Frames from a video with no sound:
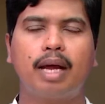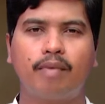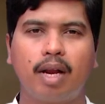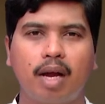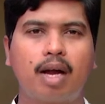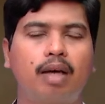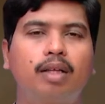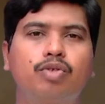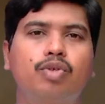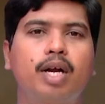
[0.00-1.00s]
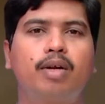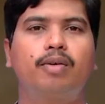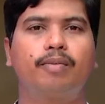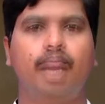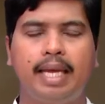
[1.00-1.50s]
నా వల్ల కాదంటున్నాడో
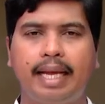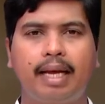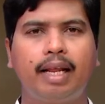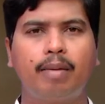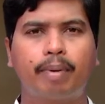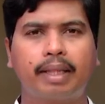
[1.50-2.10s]
ఇక నేను